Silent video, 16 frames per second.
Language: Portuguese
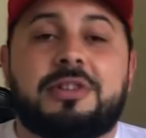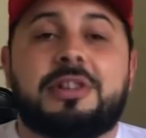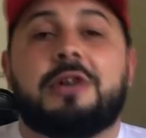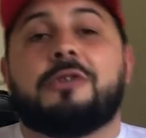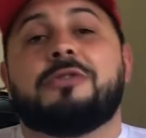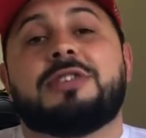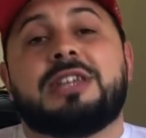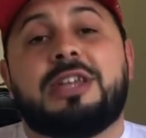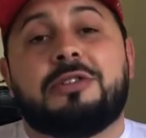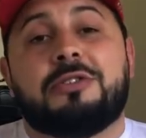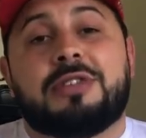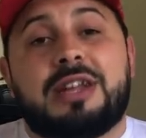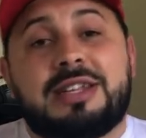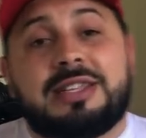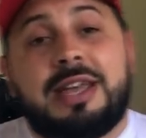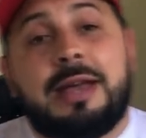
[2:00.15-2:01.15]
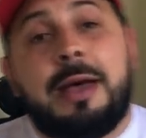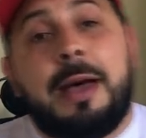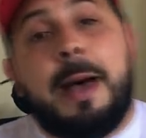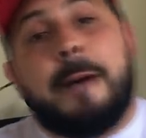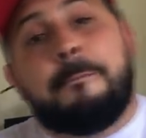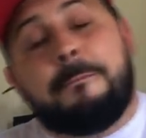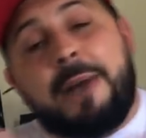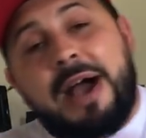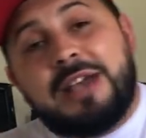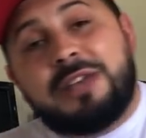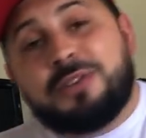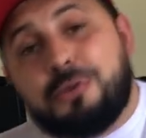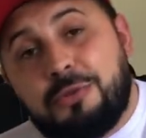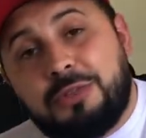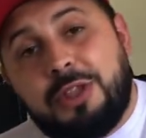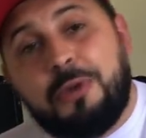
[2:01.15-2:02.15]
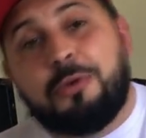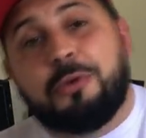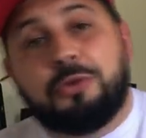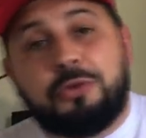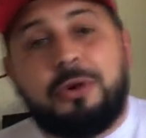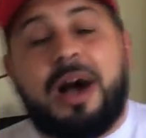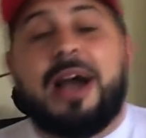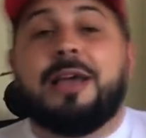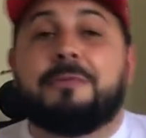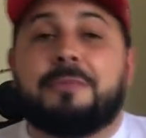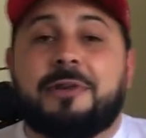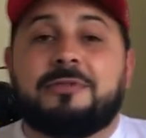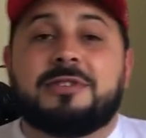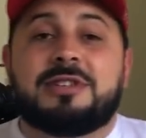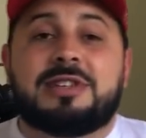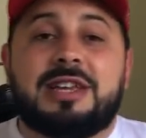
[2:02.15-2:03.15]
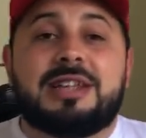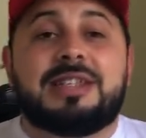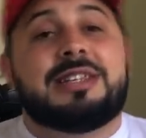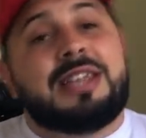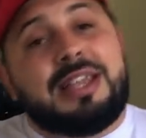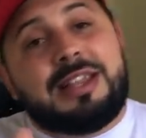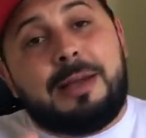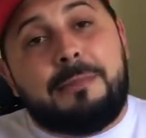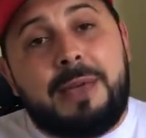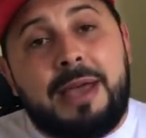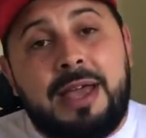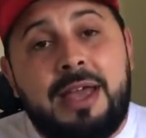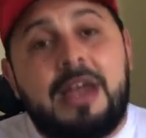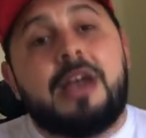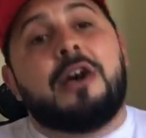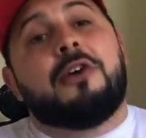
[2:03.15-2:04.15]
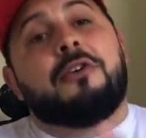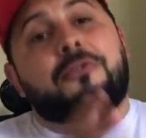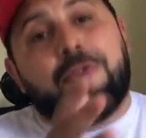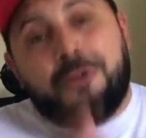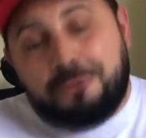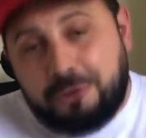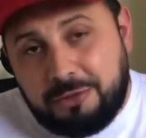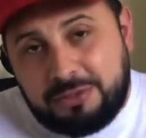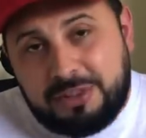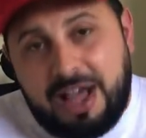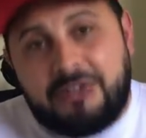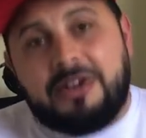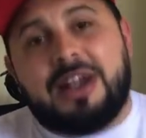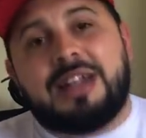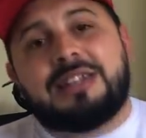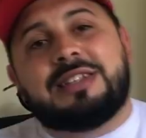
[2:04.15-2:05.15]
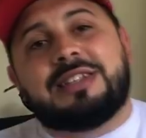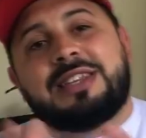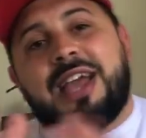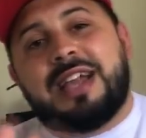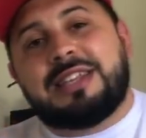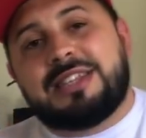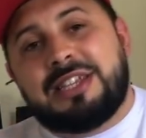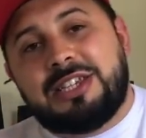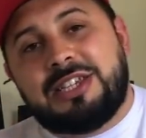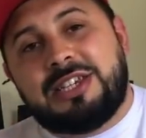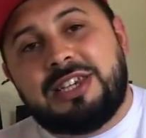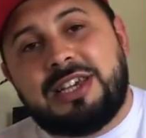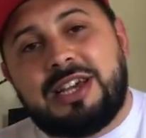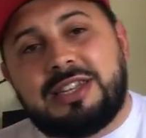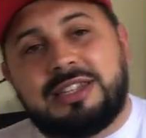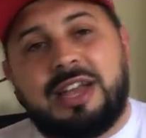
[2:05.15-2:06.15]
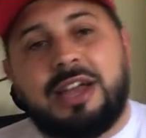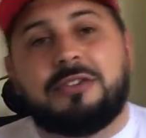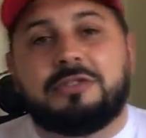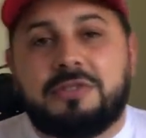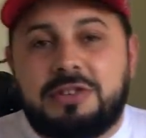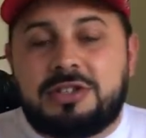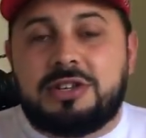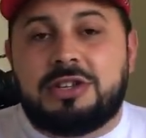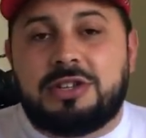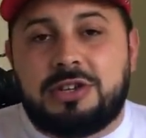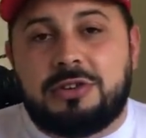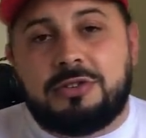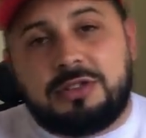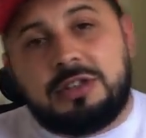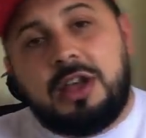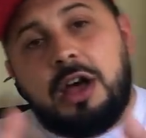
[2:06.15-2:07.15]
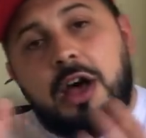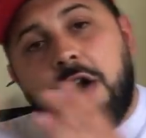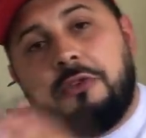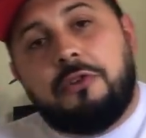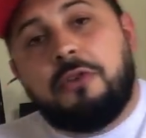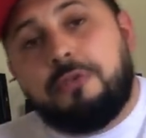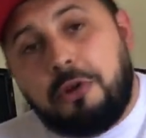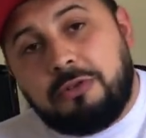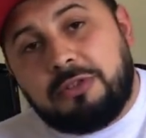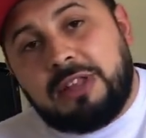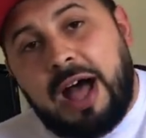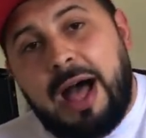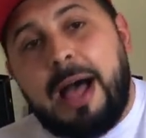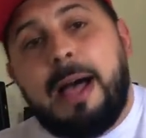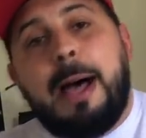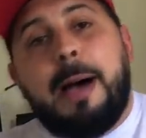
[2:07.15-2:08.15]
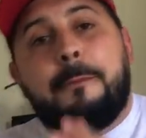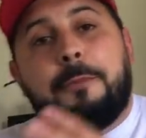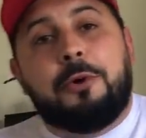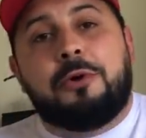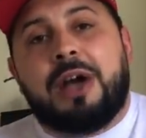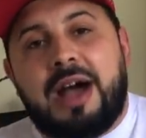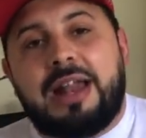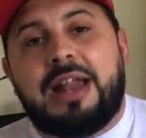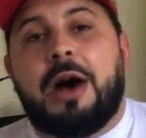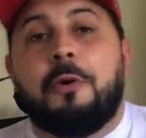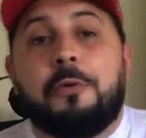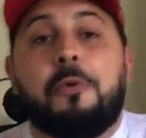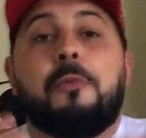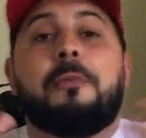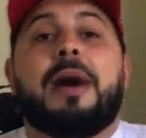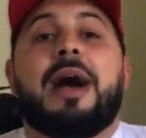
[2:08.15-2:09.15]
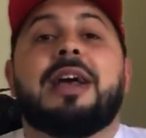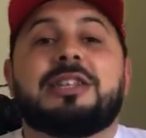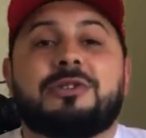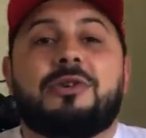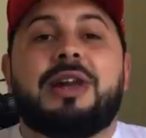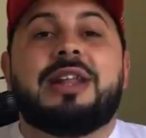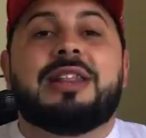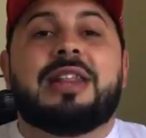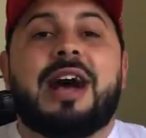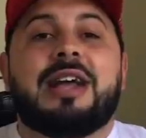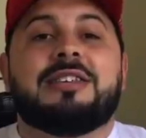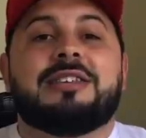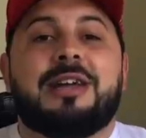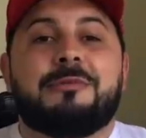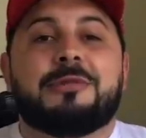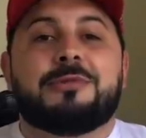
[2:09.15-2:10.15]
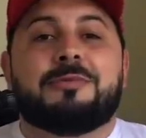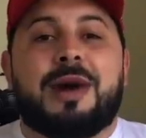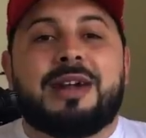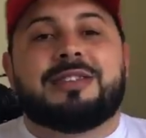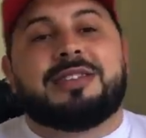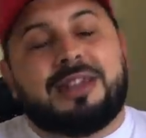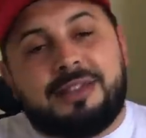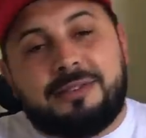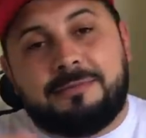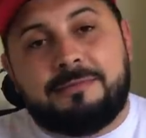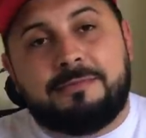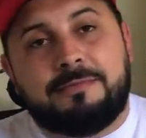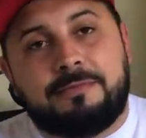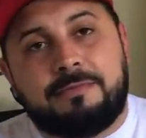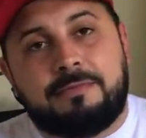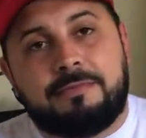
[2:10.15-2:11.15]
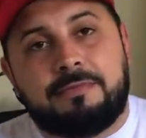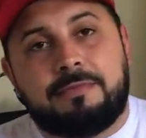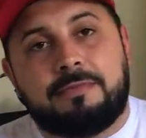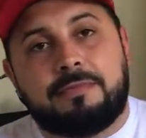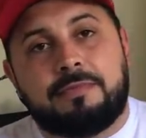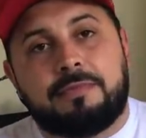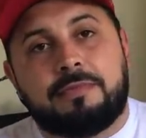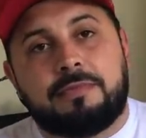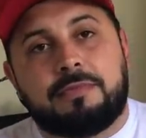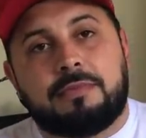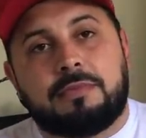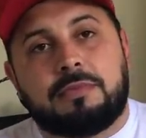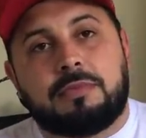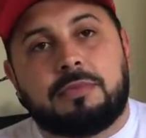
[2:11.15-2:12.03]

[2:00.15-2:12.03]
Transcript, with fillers: eu vou estar tá conseguindo trazer mais conteúdo aí para vocês e também vou voltar com aquelas esquetes antigas, né? Os vídeos antigos vão voltar pro canal com mais qualidade, né, meus parceiros? É aqueles que tu não jogava nada?